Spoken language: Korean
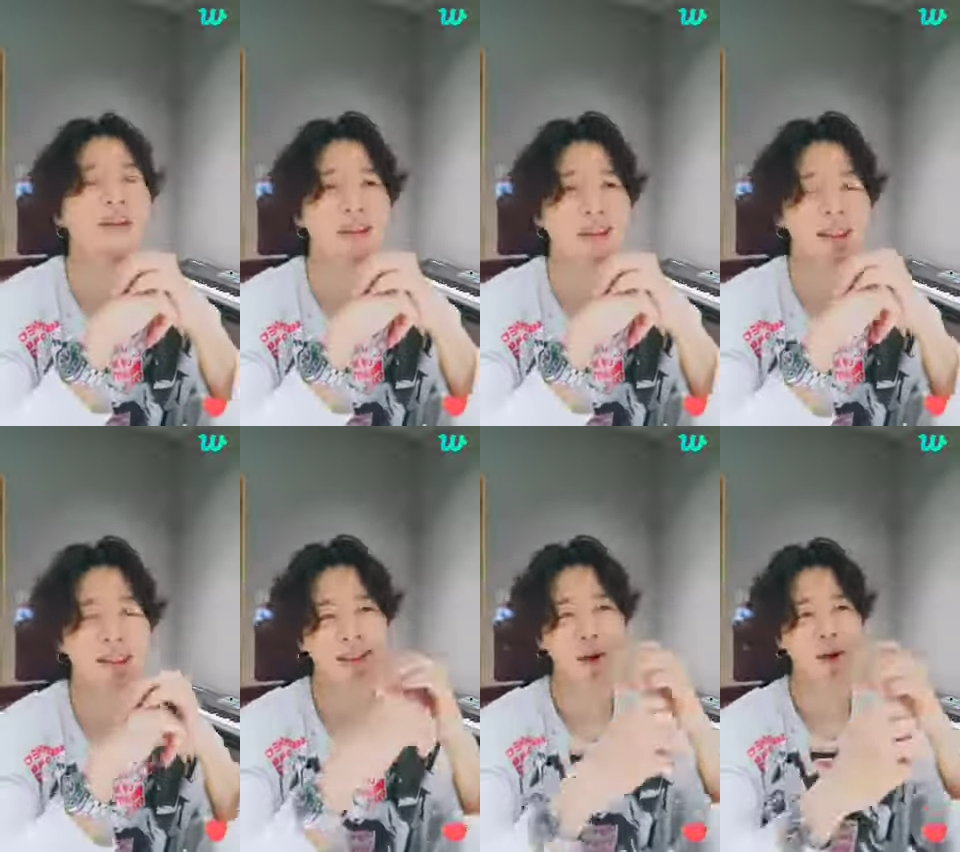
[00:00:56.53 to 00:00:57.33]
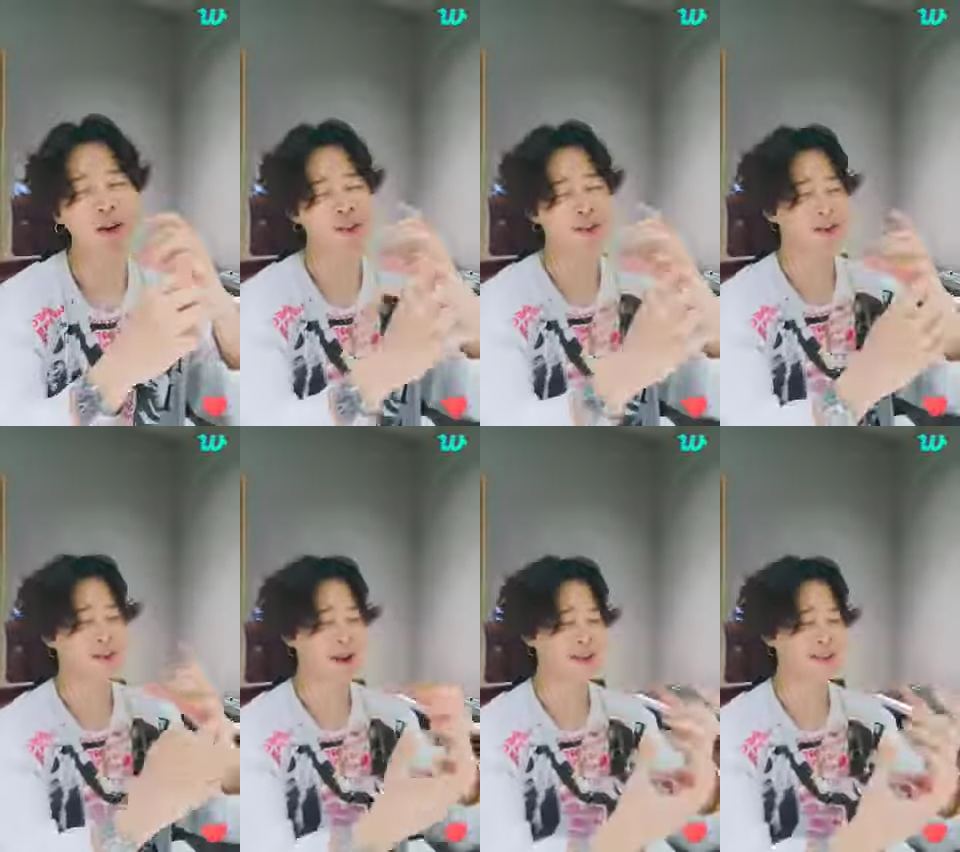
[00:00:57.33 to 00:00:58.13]
그 크기가 더 커진
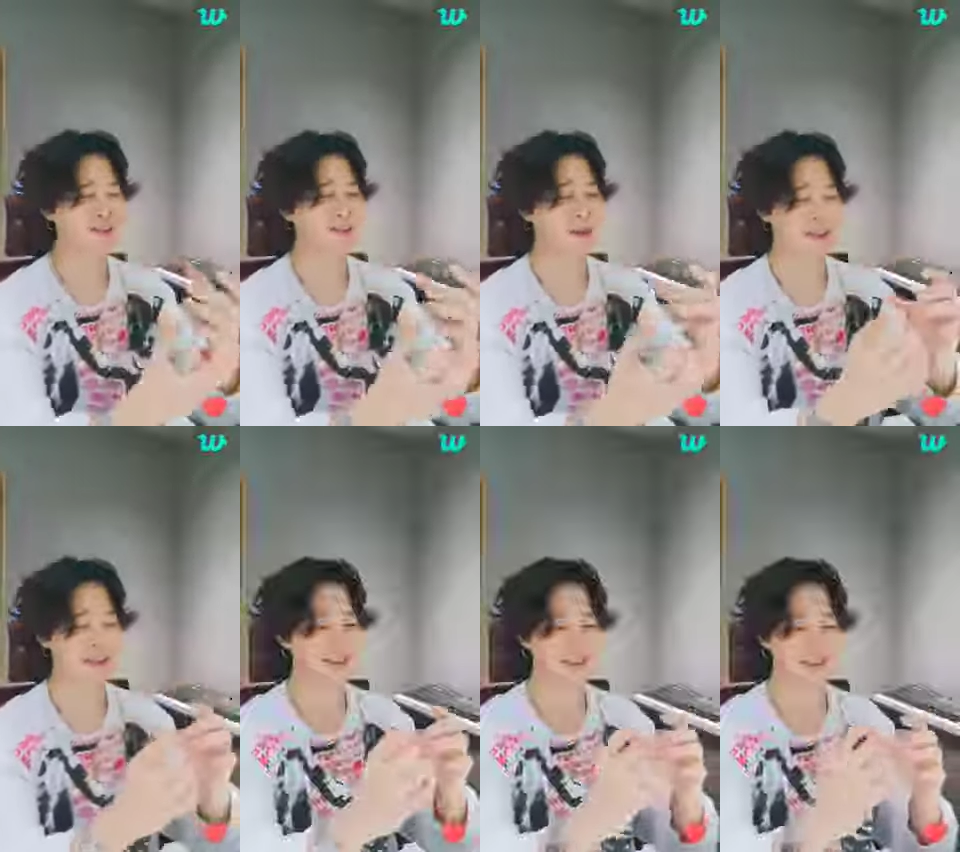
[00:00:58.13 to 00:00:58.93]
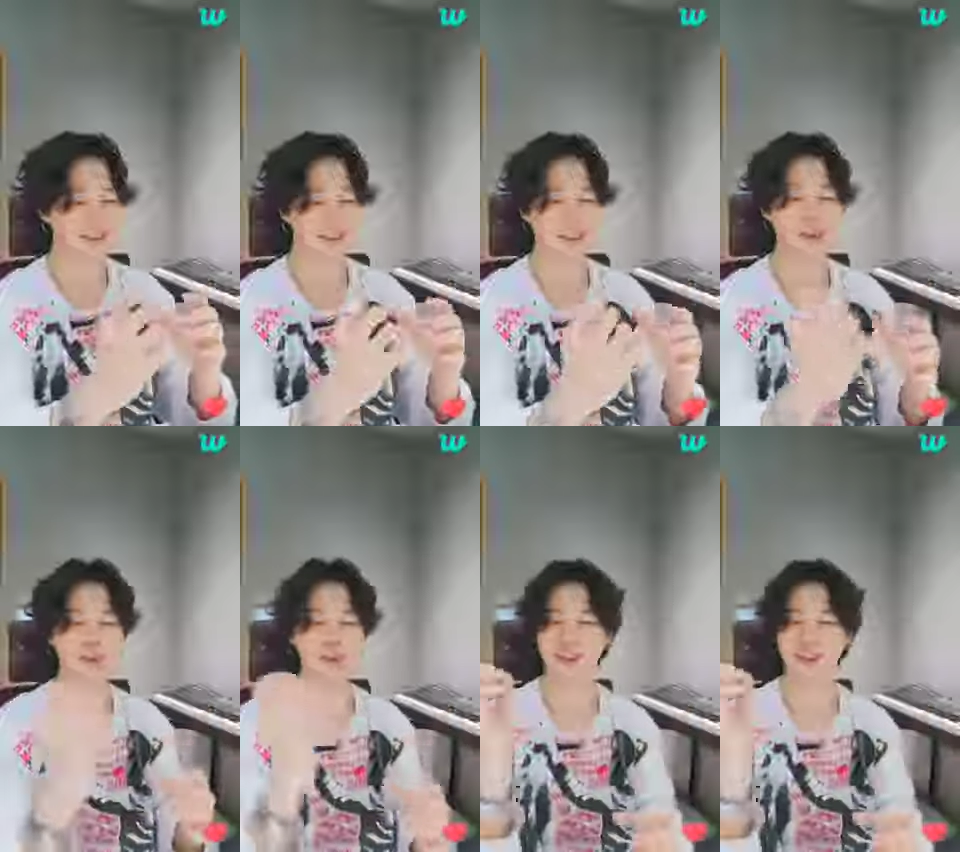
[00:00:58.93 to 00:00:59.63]
거예요. 안 그래도 마이크가 제 손에는